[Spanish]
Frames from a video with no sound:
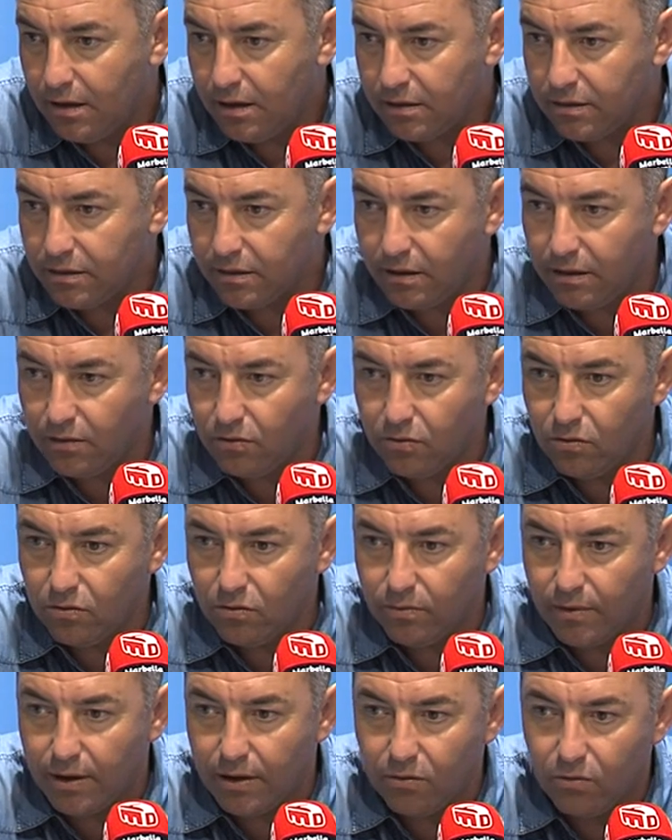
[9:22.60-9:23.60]

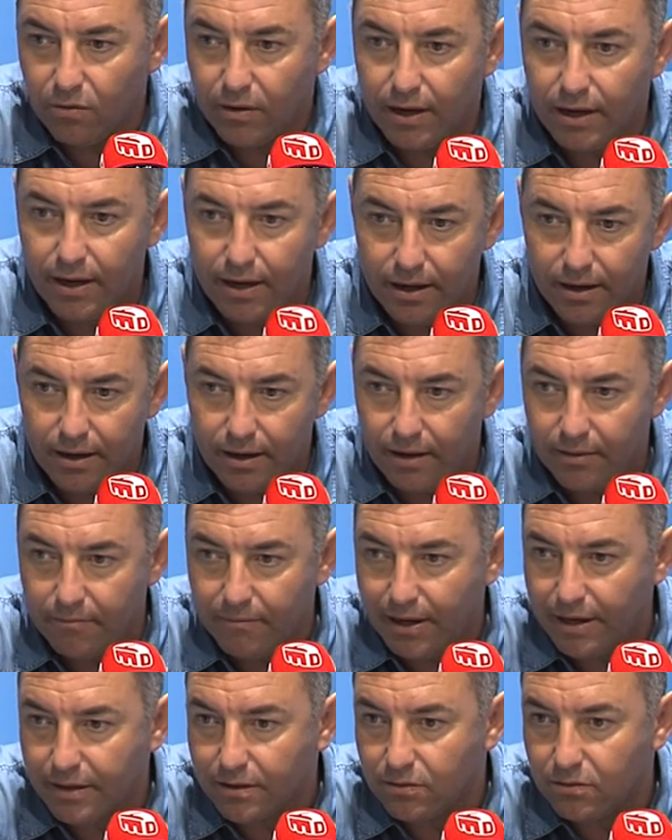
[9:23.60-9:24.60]
Celu, va a jugar
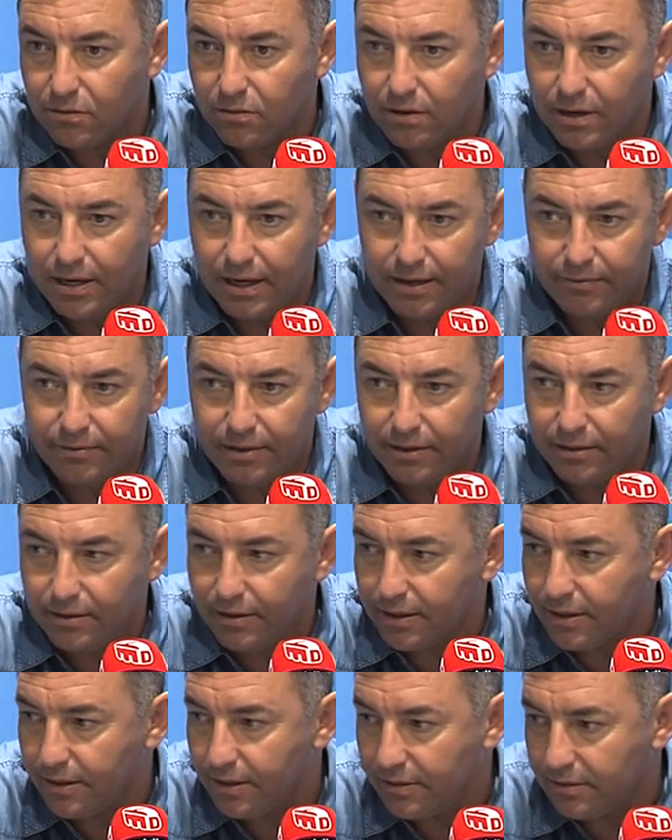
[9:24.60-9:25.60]
Marcos, Javi,
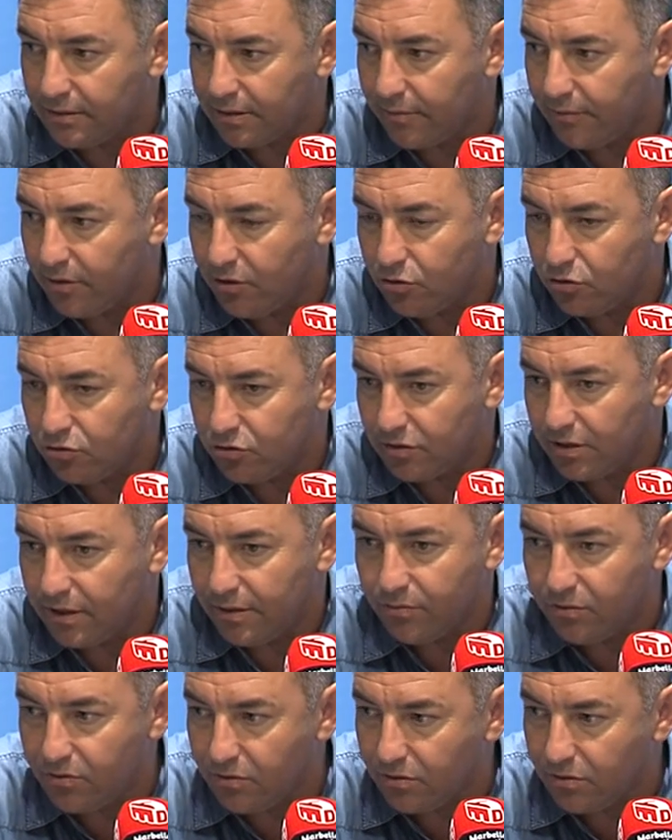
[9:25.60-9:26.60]
es que también nosotros
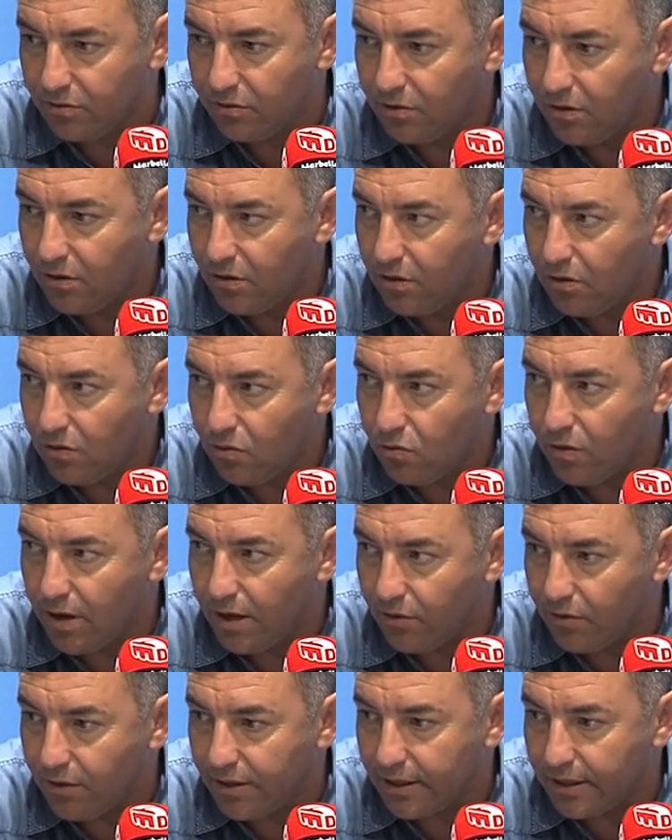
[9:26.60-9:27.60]
tenemos
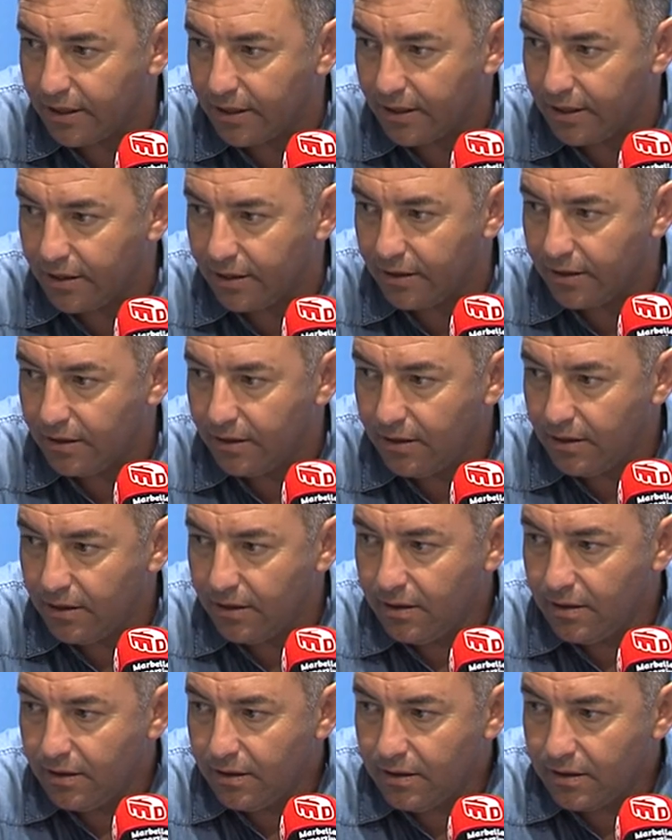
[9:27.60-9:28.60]
jugadores que
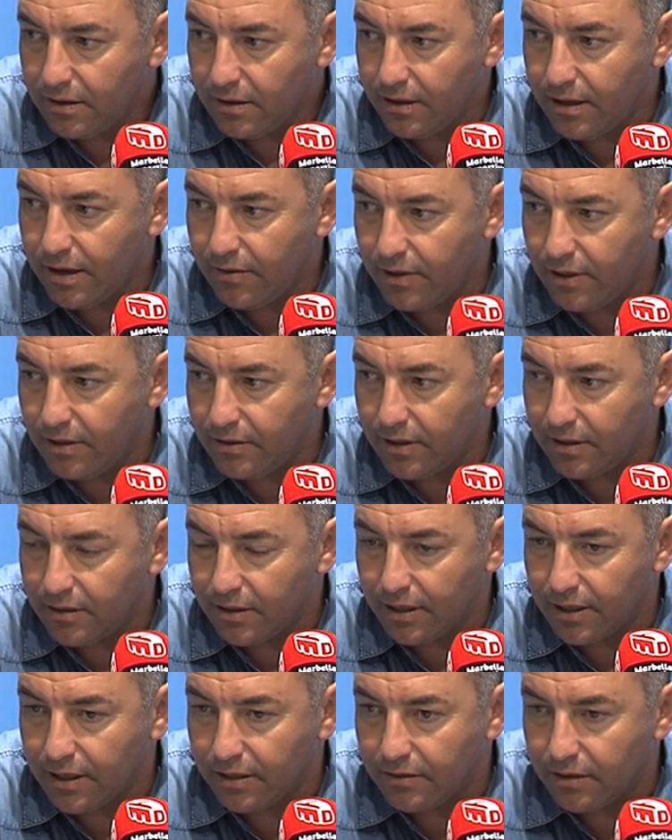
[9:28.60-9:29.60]
que ya vienen de
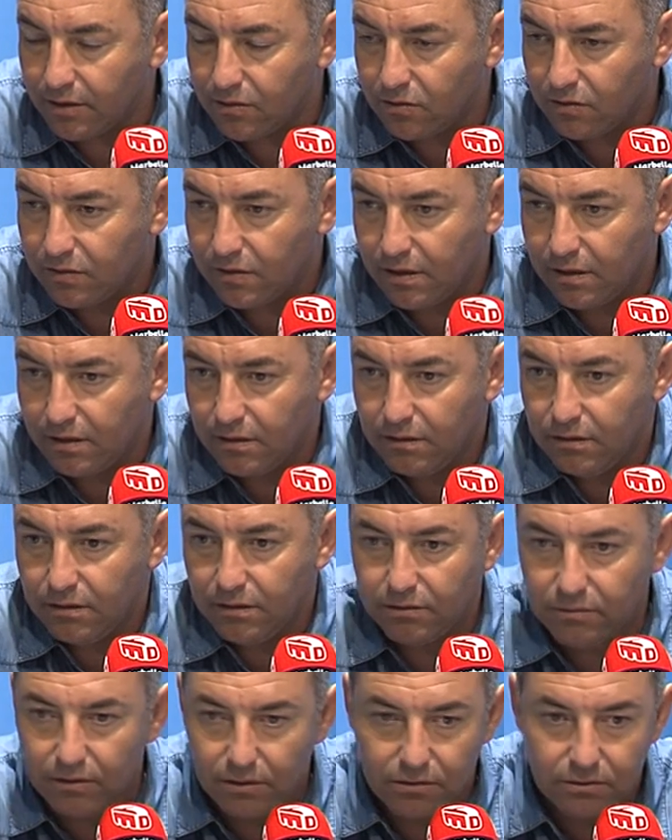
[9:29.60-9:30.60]
hacer grandes cosas
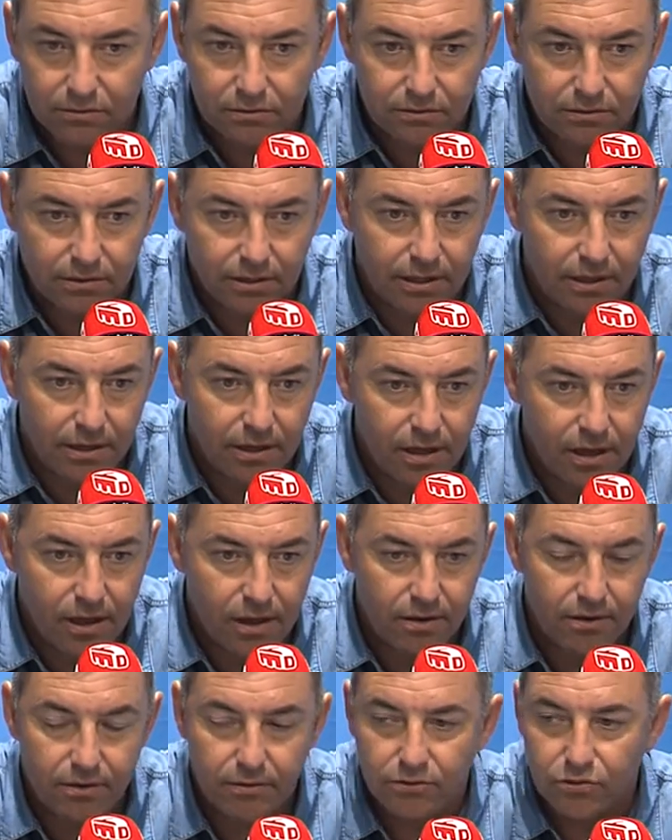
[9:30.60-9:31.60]
y bueno,
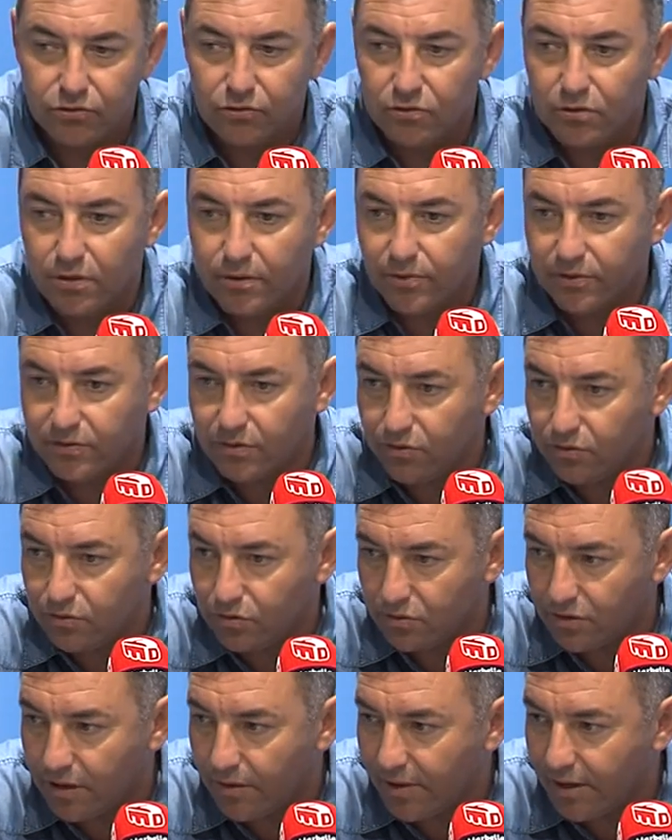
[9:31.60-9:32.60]
eh, nosotros vamos a hacer
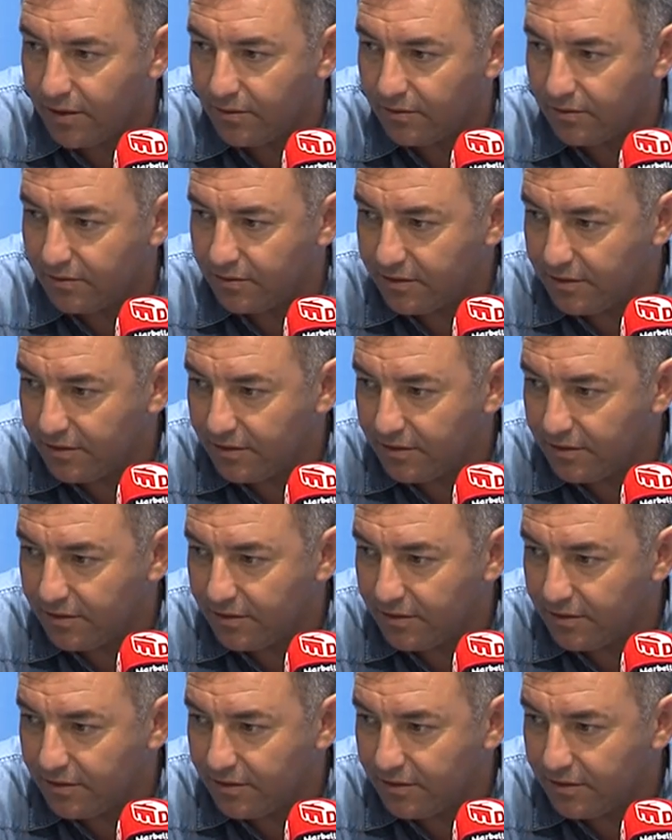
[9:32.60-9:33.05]
nuestro trabajo.